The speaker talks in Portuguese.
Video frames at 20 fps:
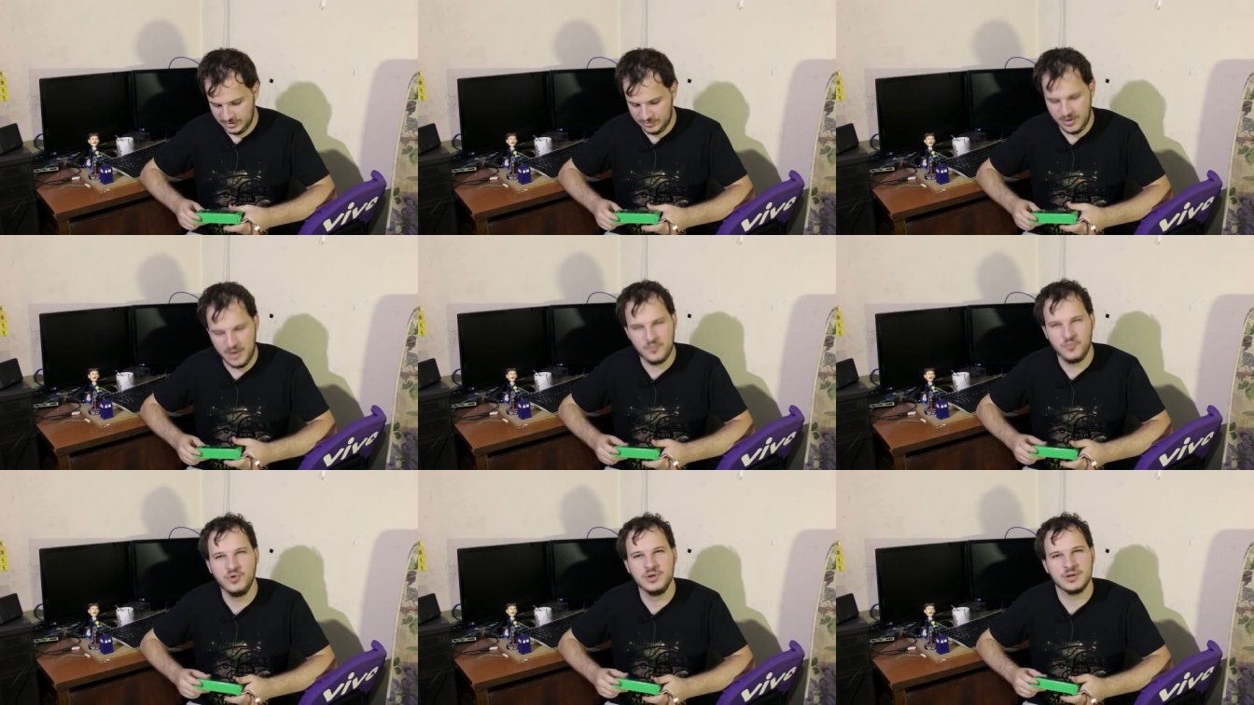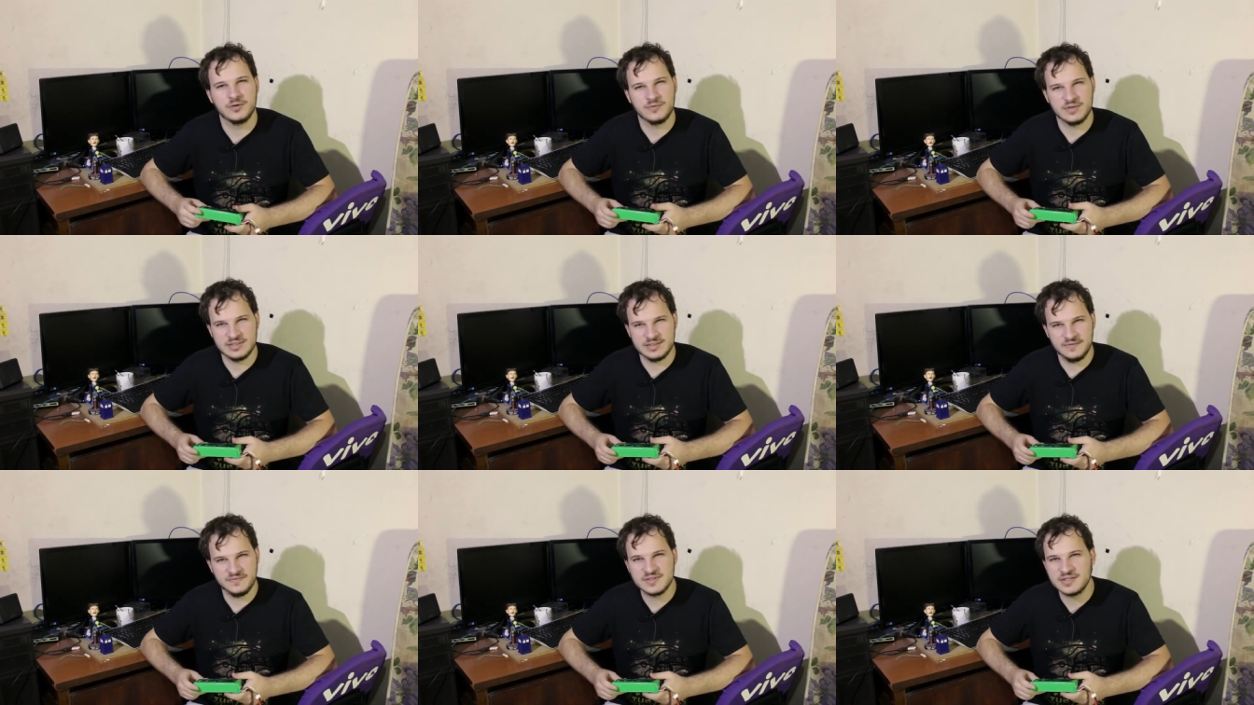Ela não é muita
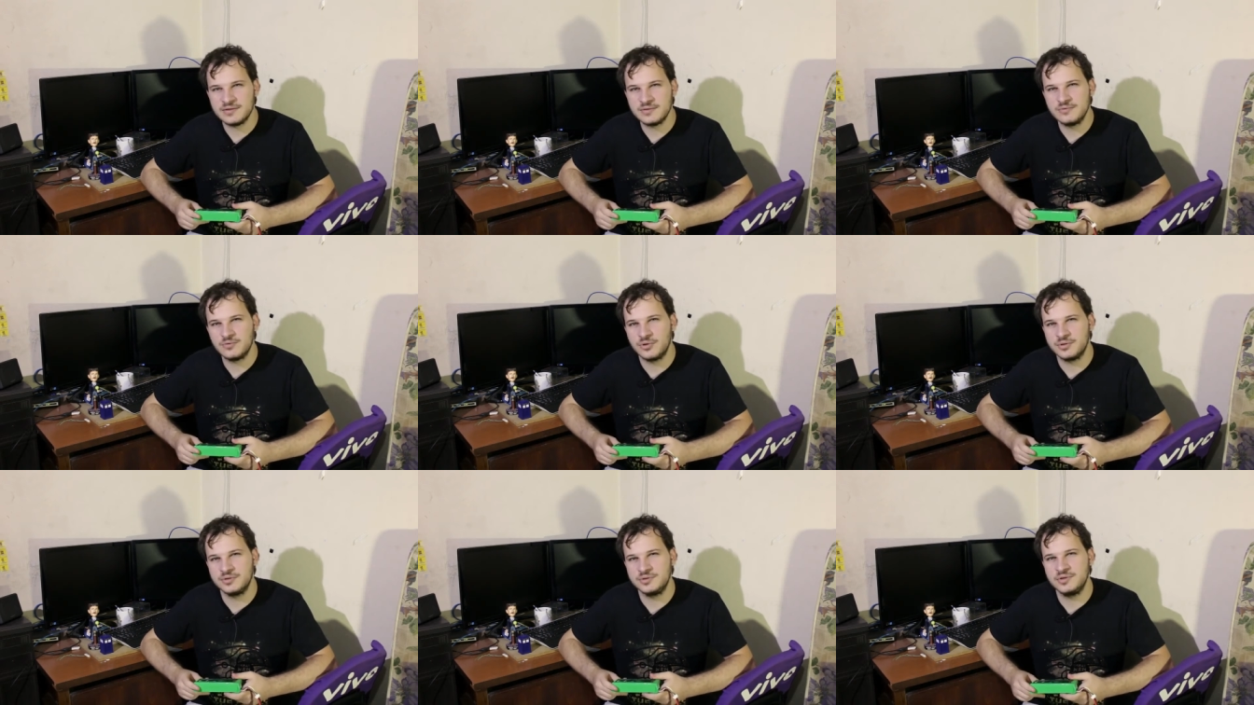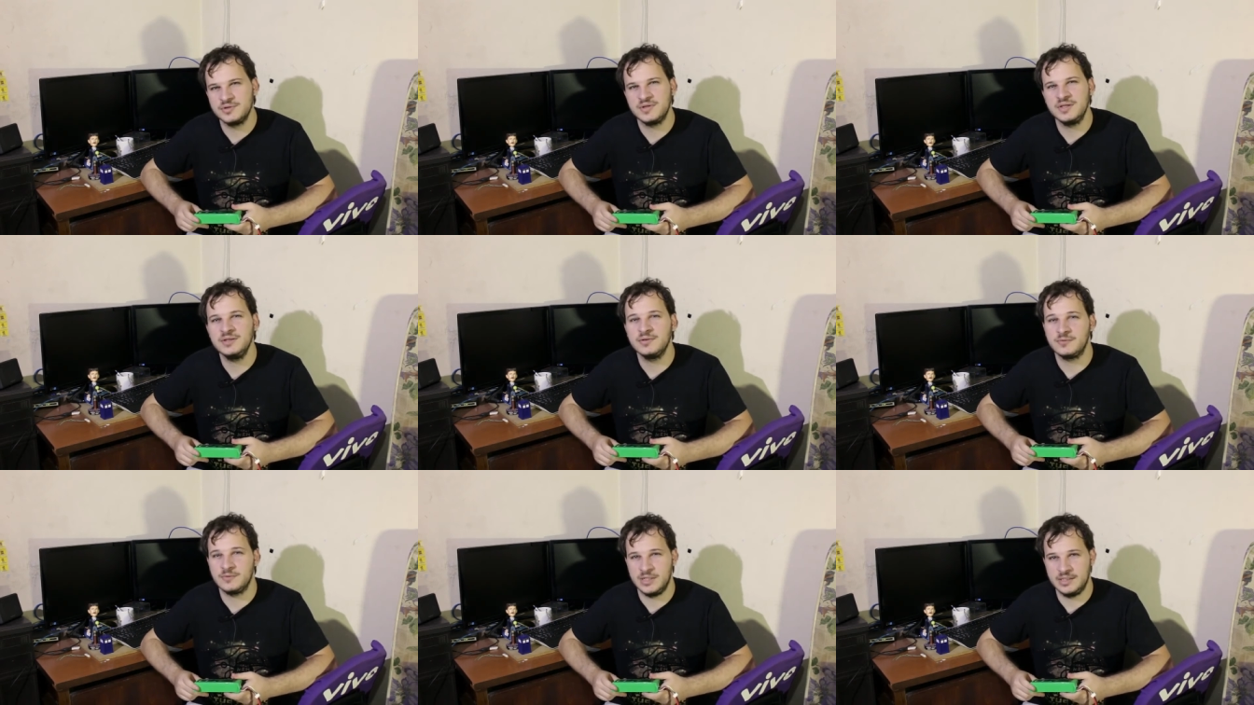coisa, deve ser em torno de
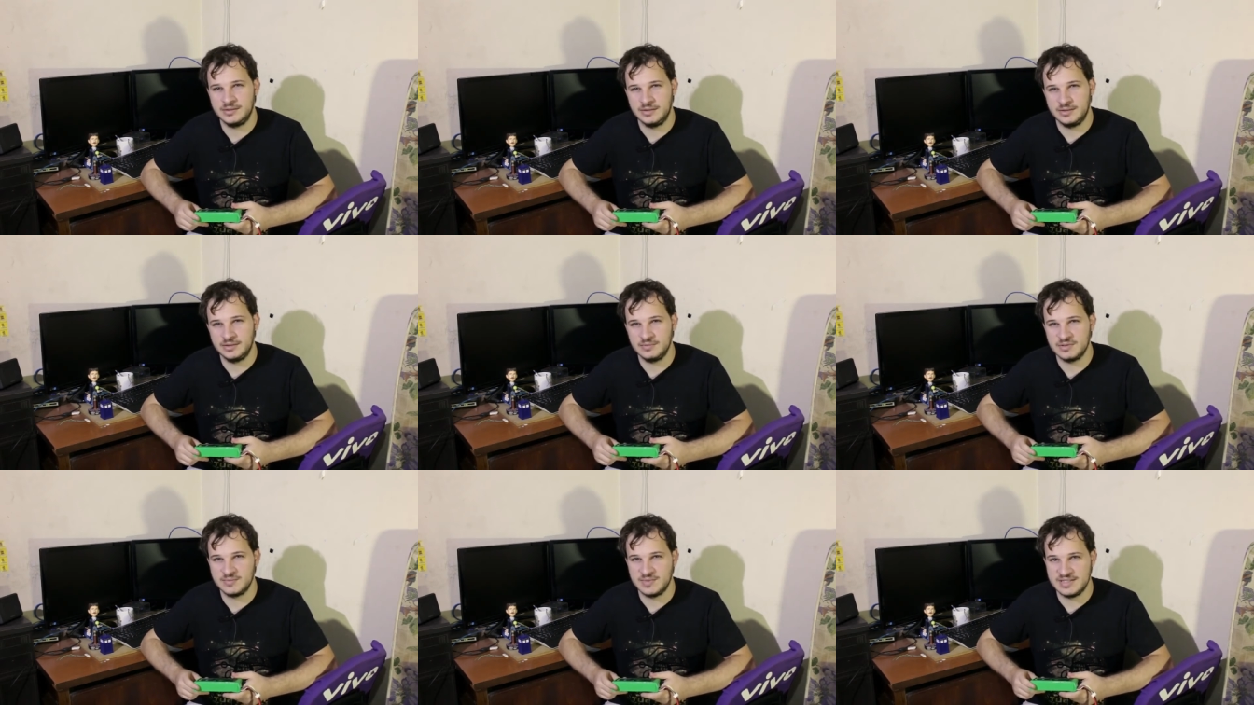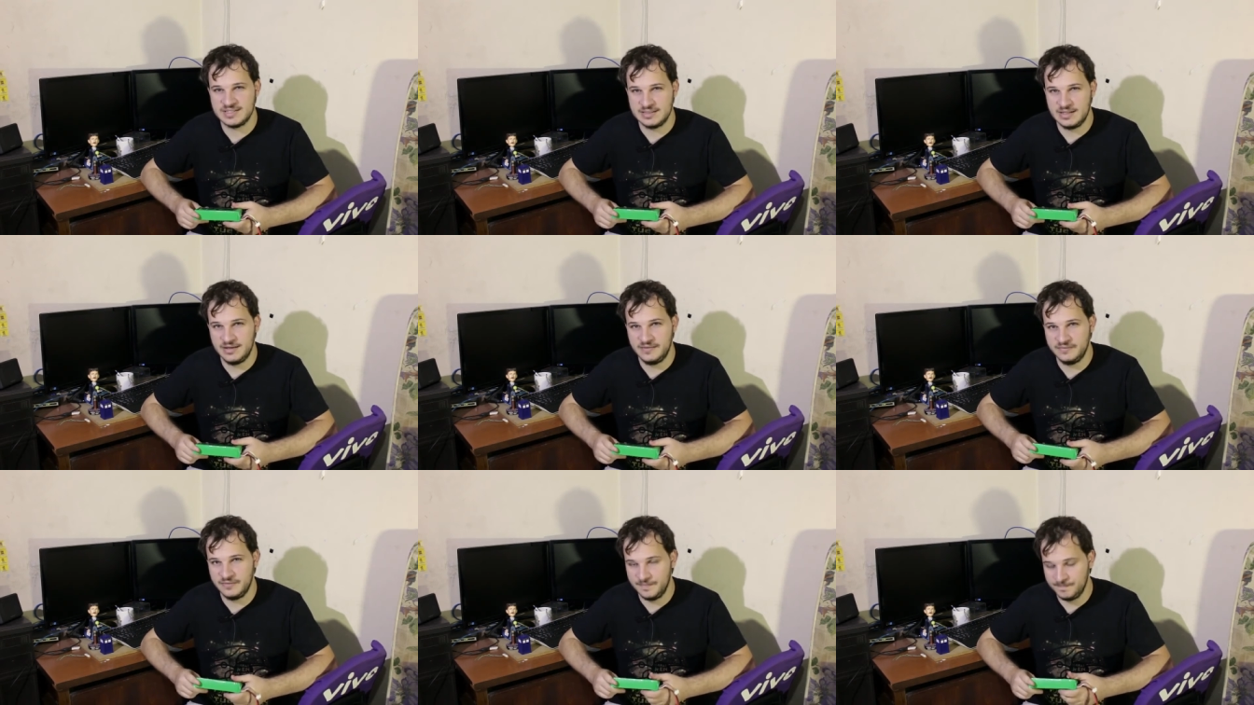30 ou 40 gramas mais
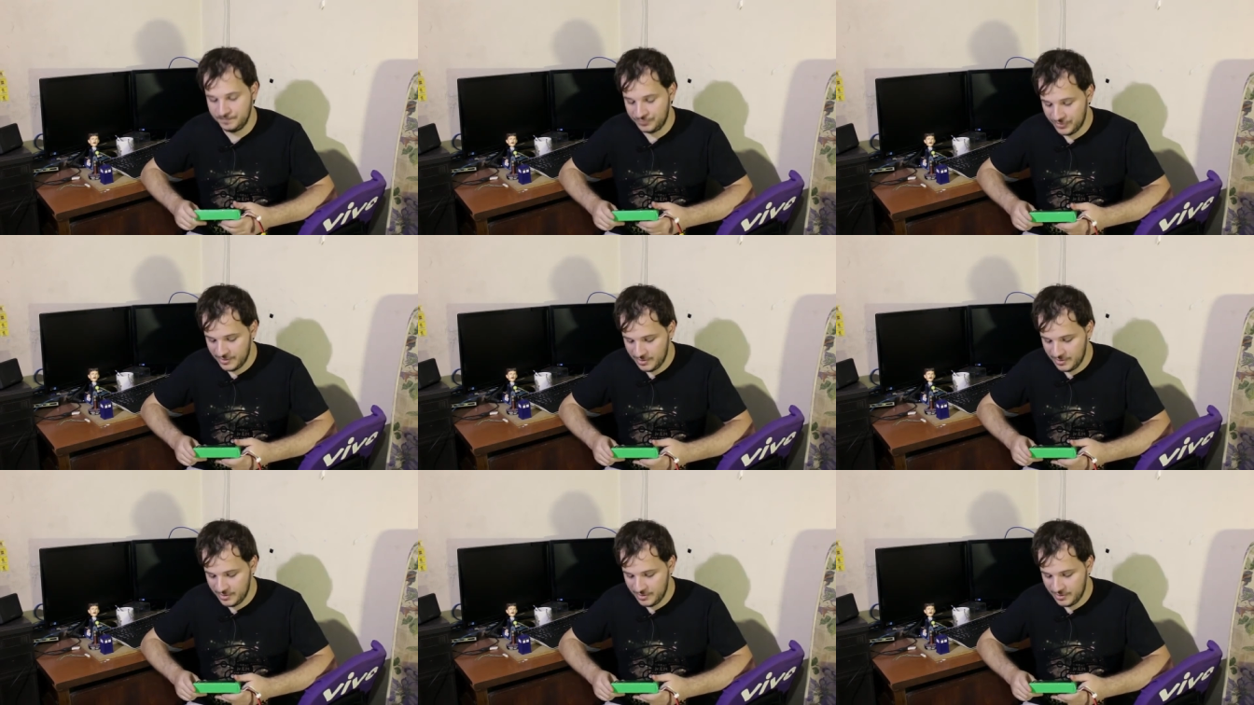leve.